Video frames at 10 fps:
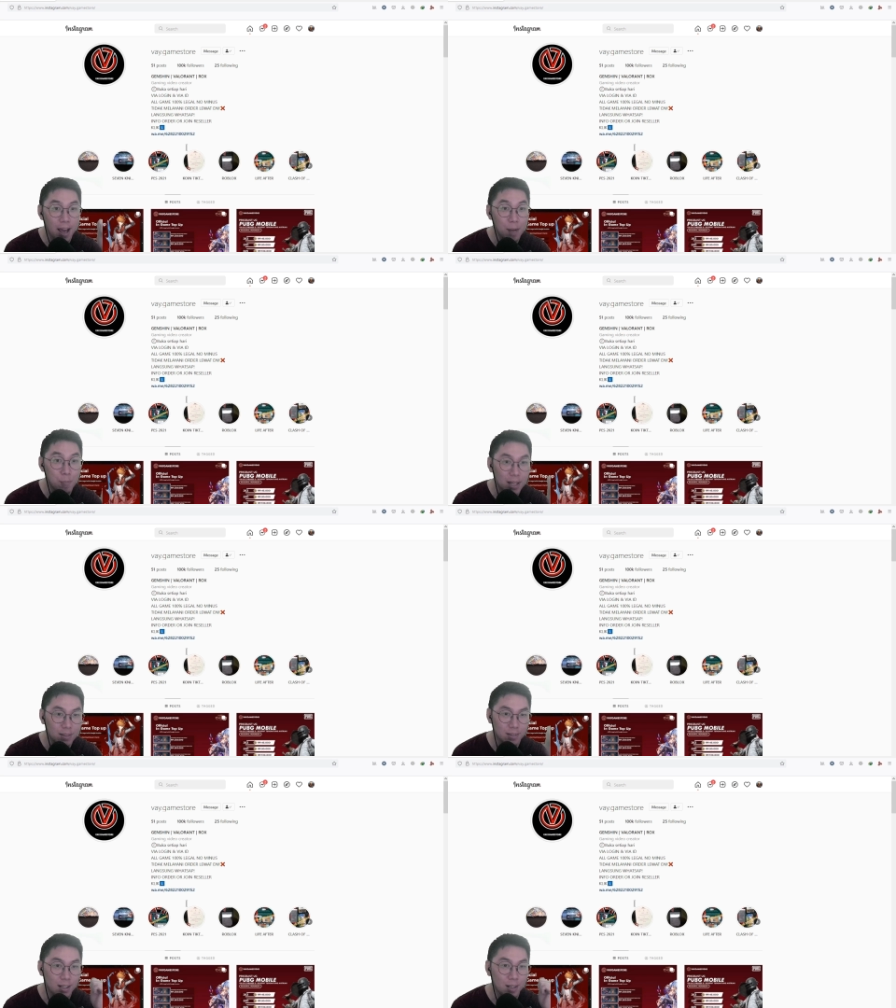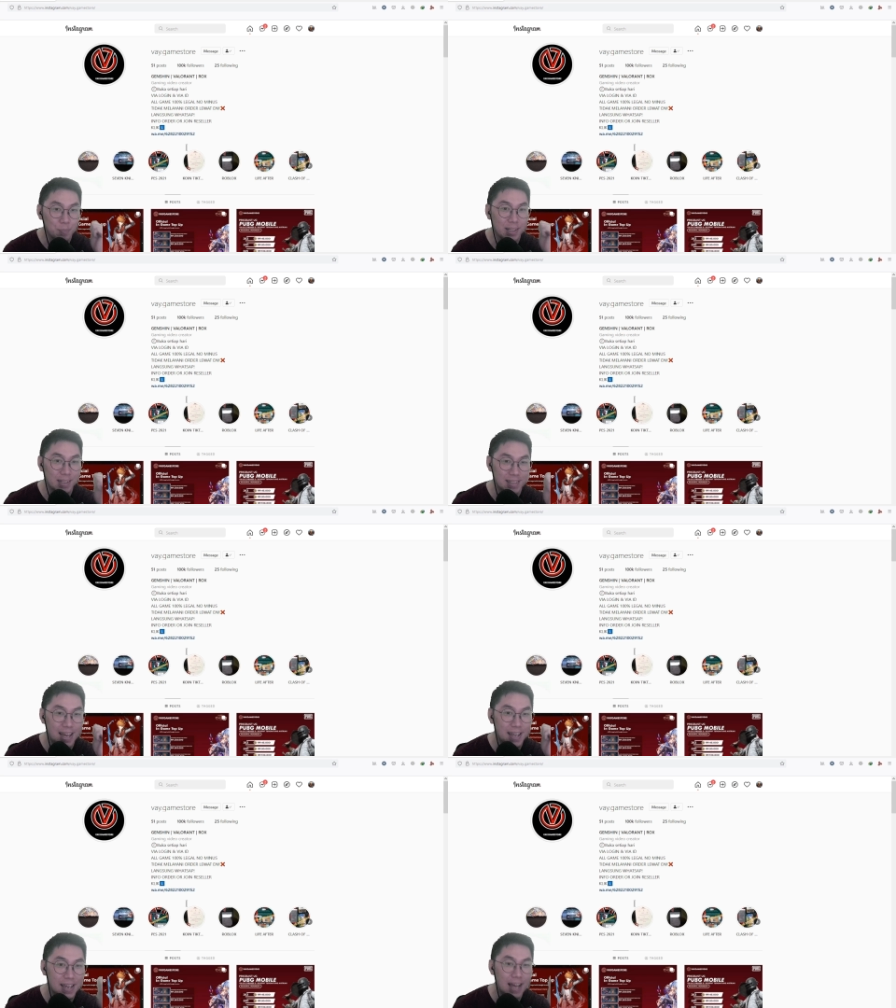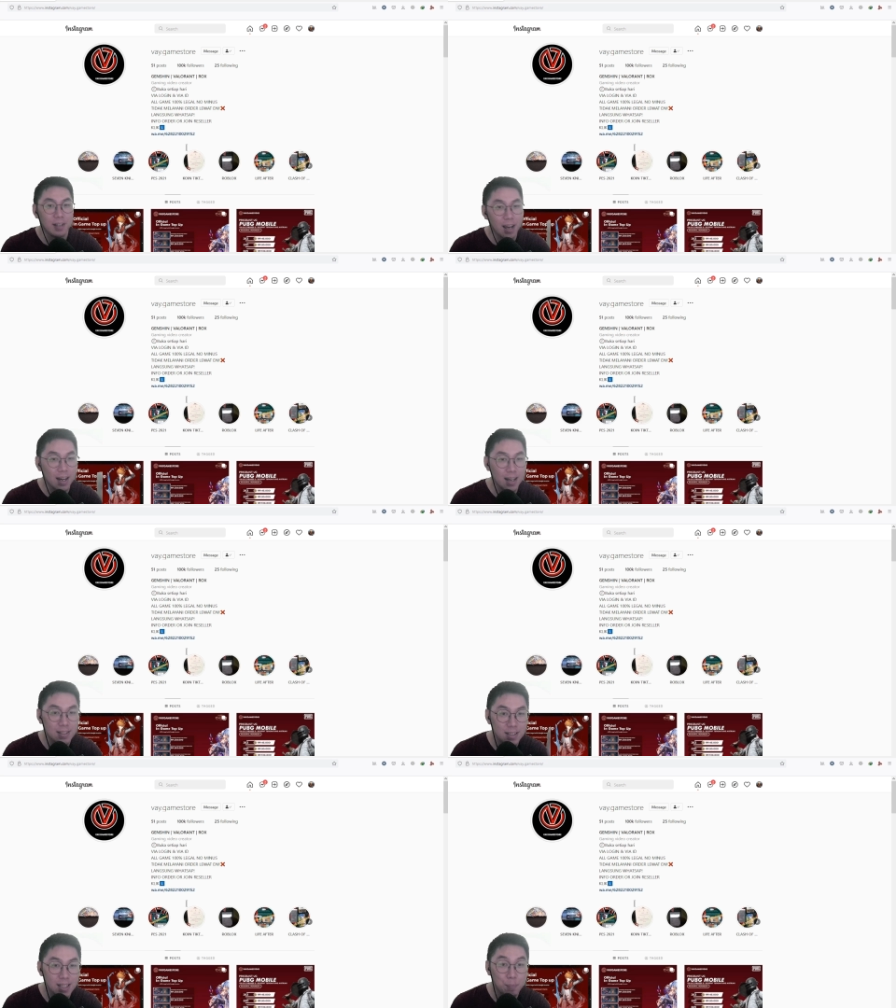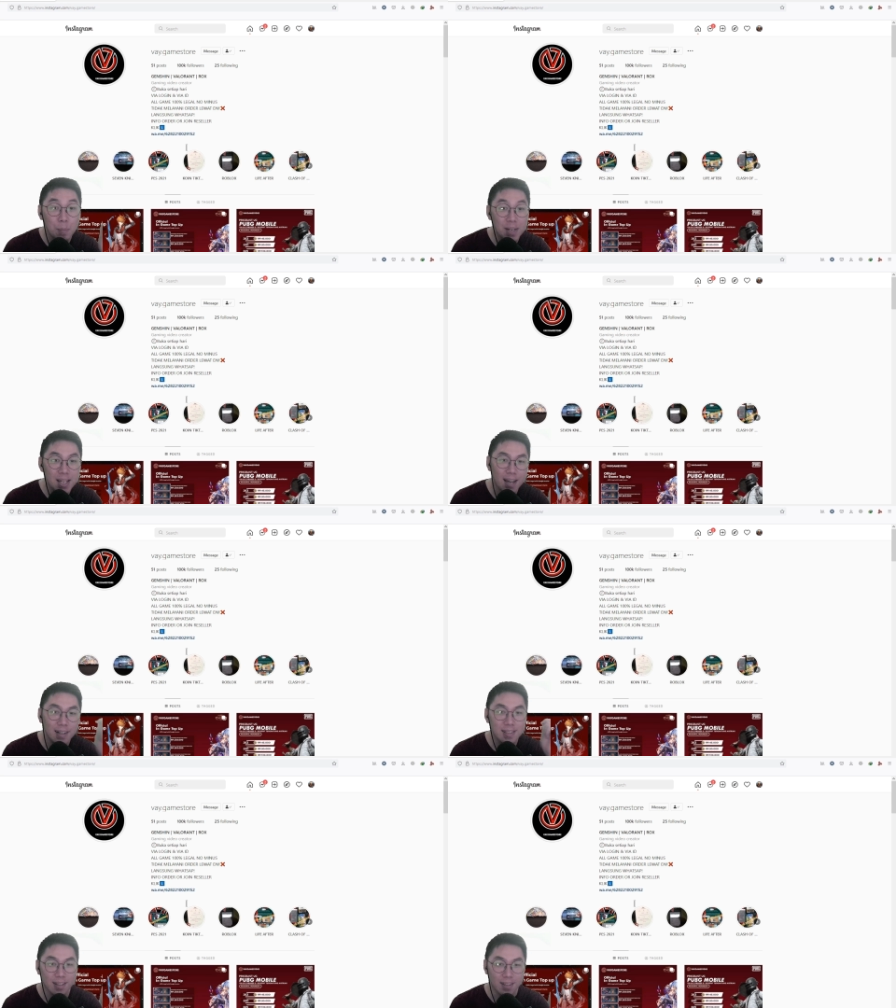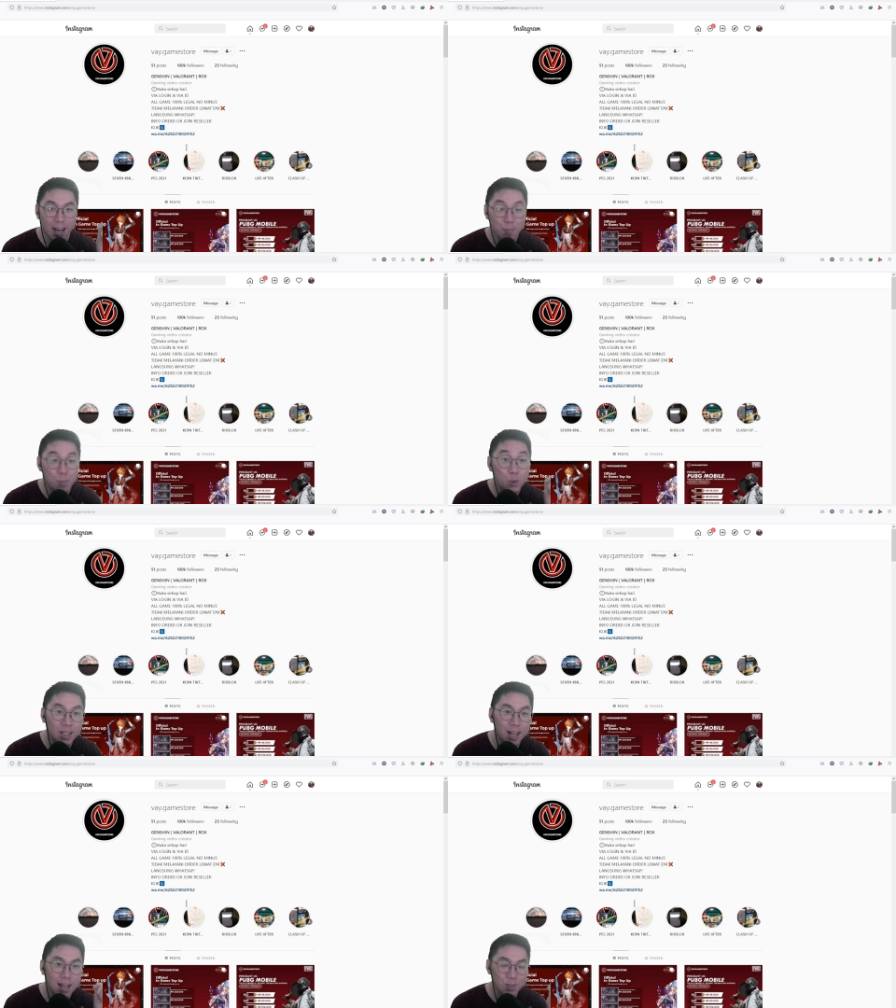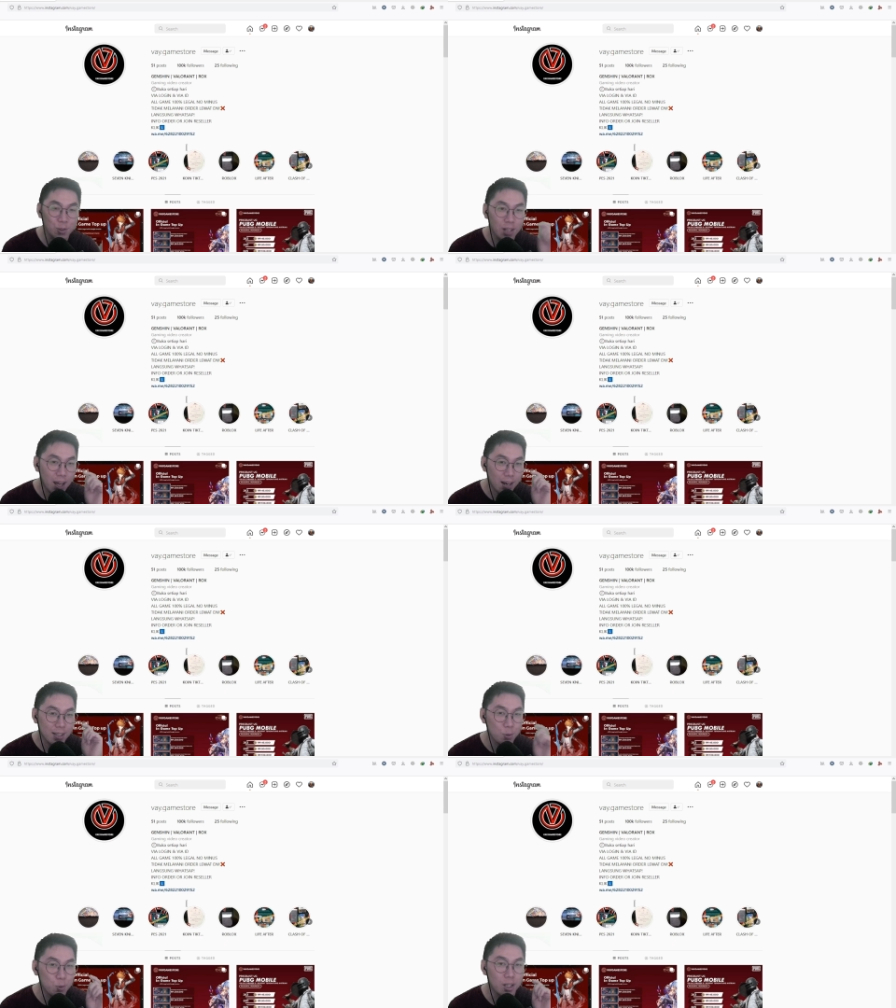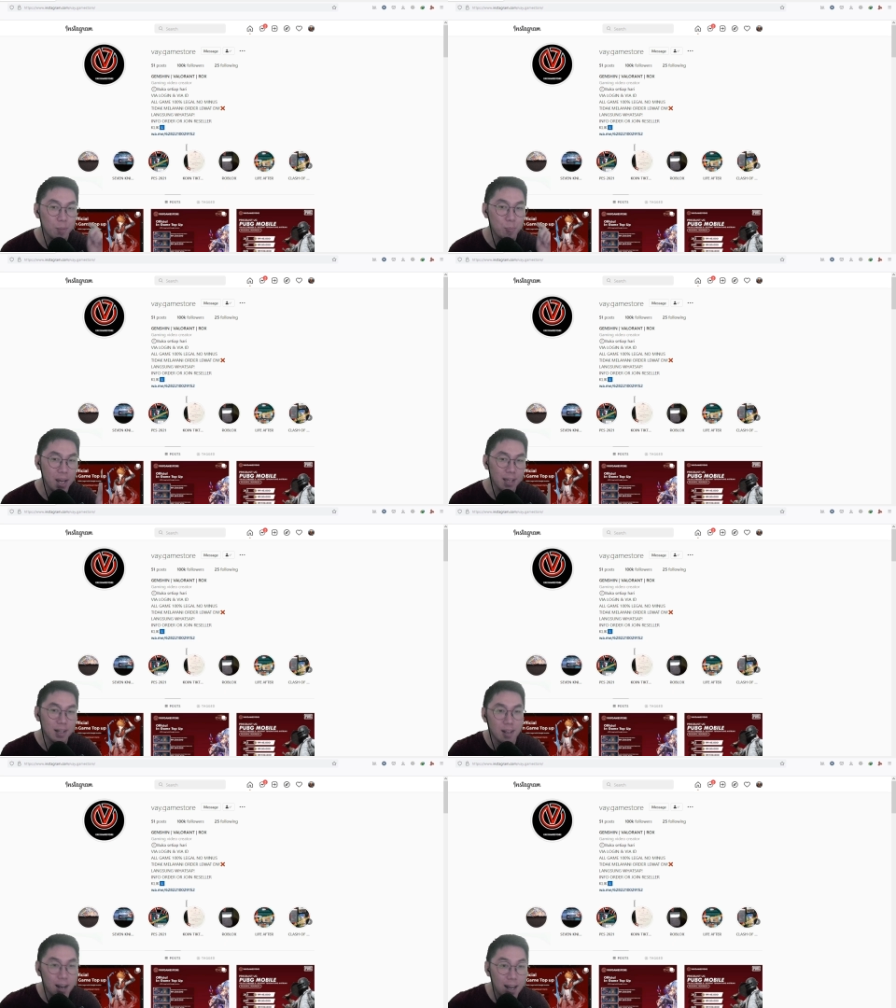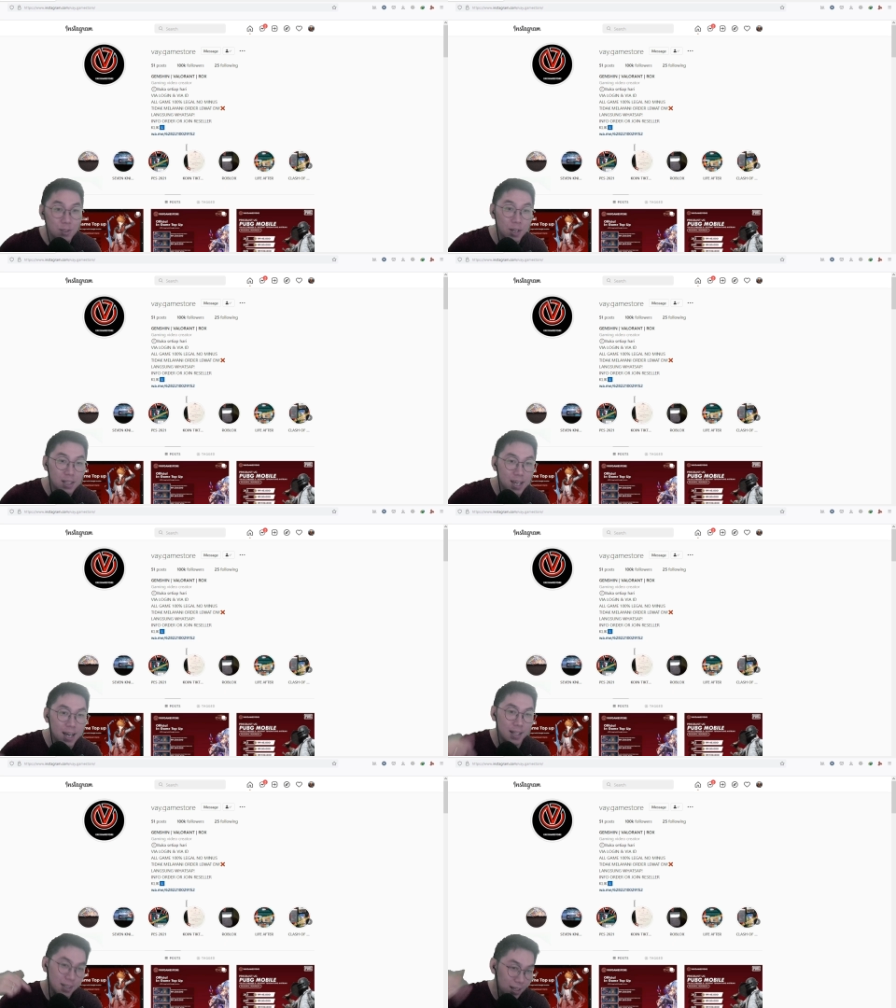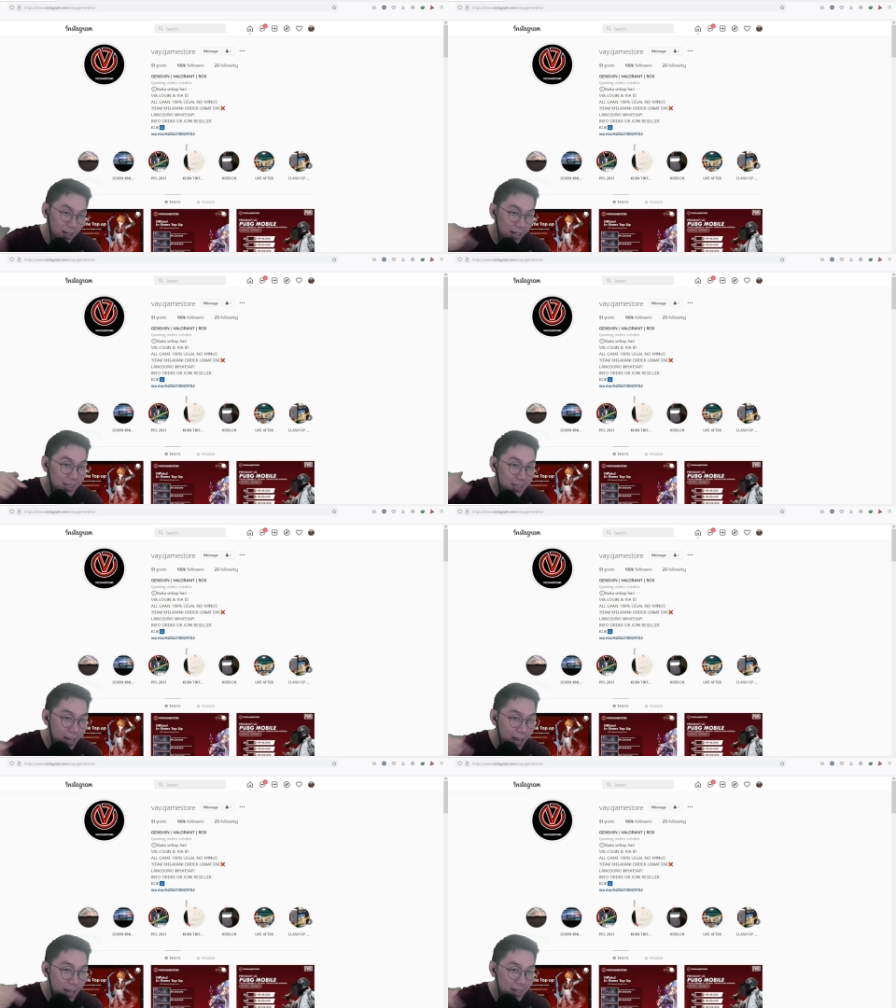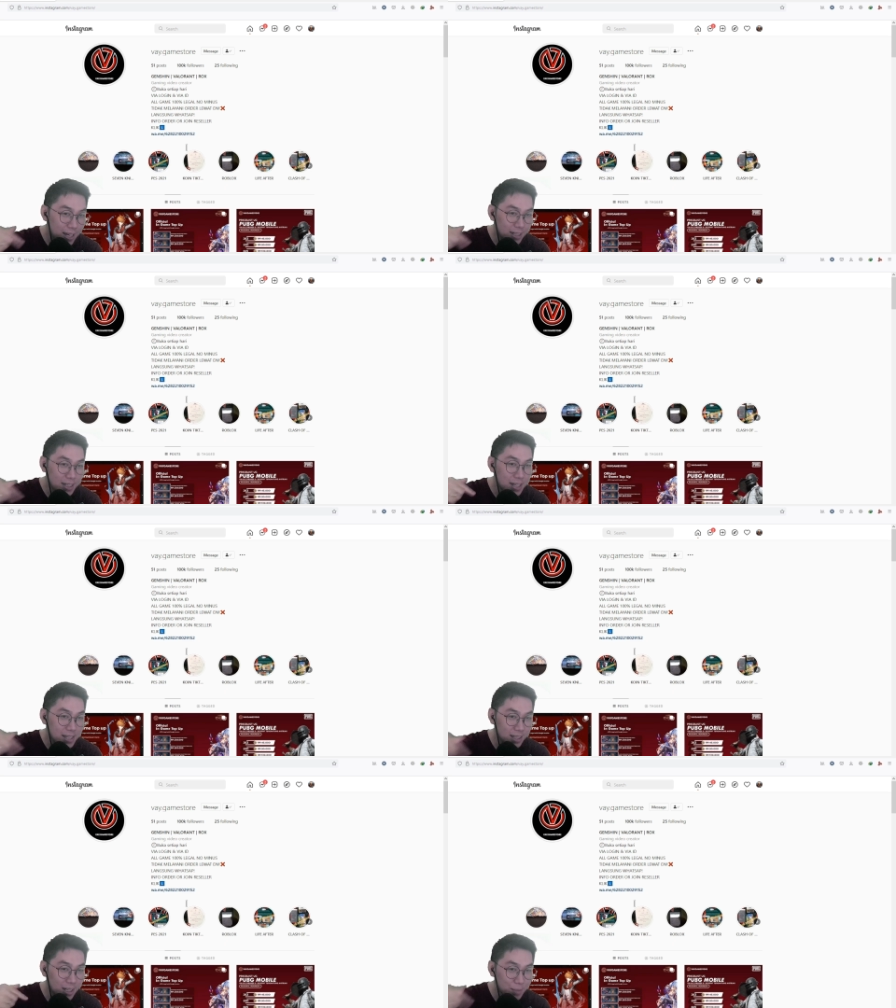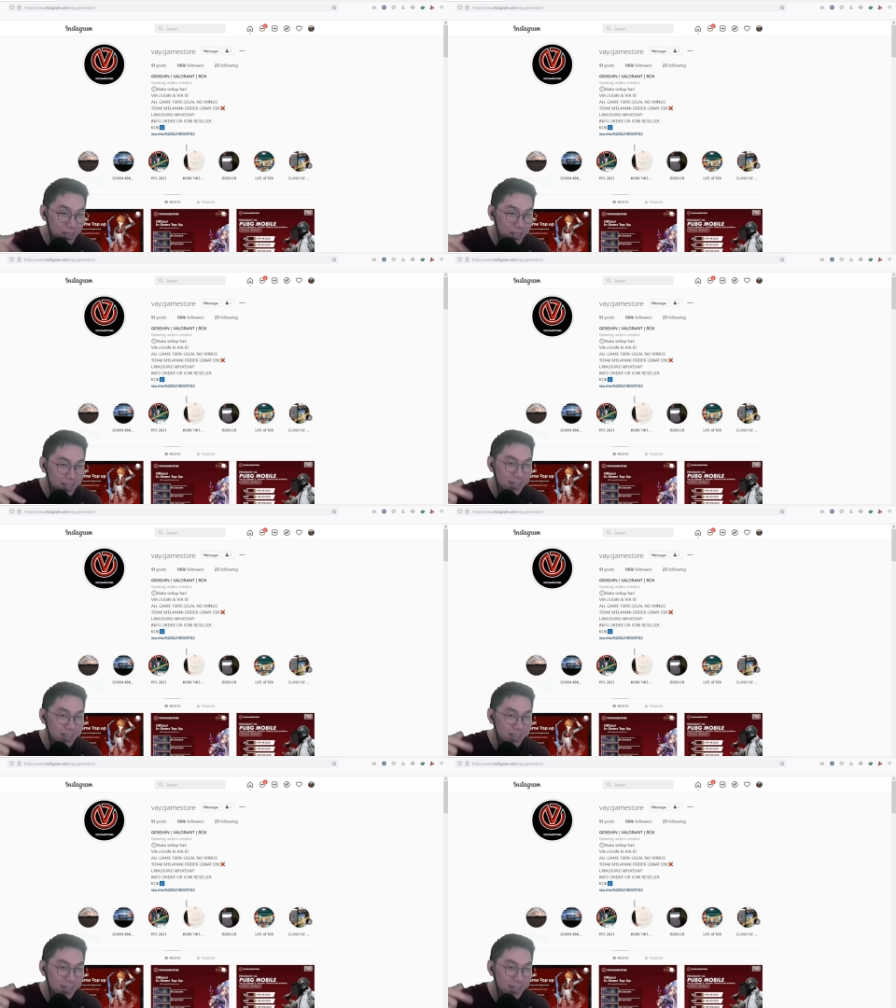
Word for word: aman terpercaya karena setiap pembelian disertakan bukti langsung dari Google Play langsung aja linknya ada di deskripsi